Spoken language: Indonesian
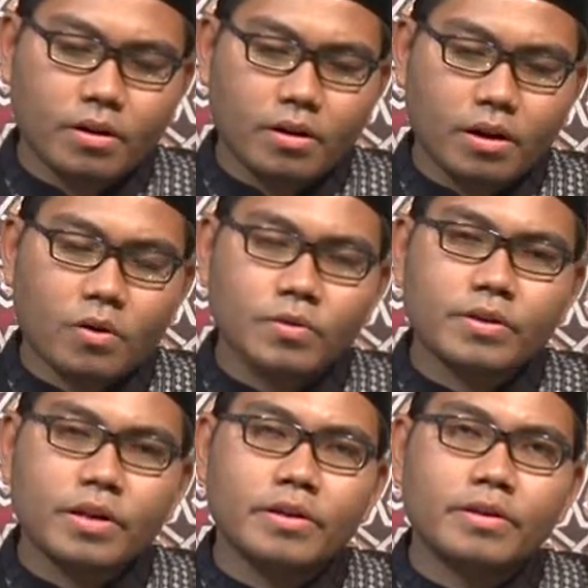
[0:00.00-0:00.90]
Kalau
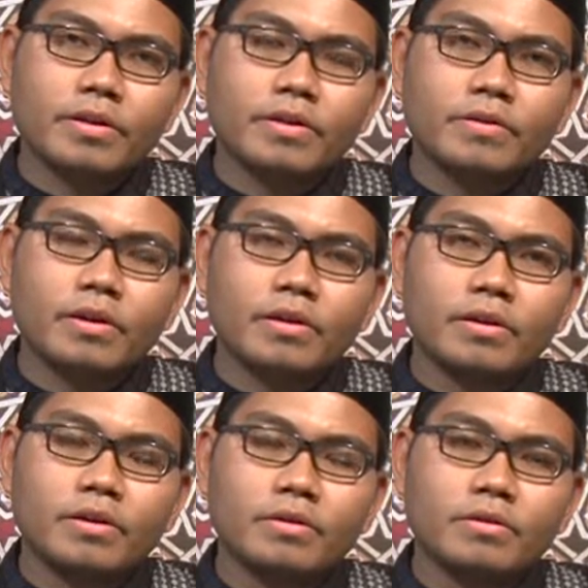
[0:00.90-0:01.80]
seandainya kita
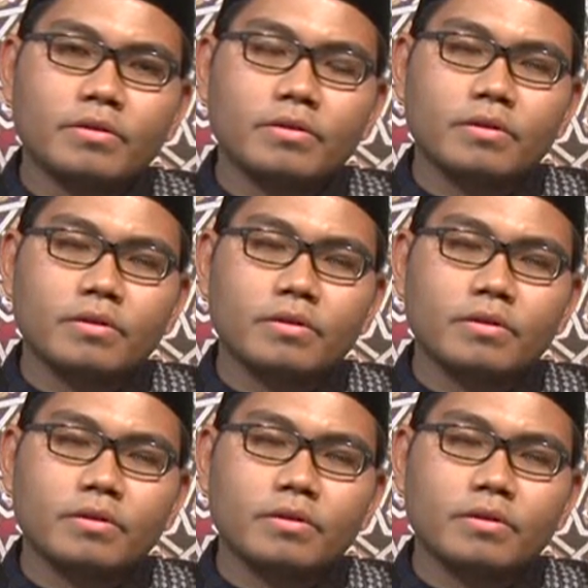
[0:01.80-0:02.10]
ingin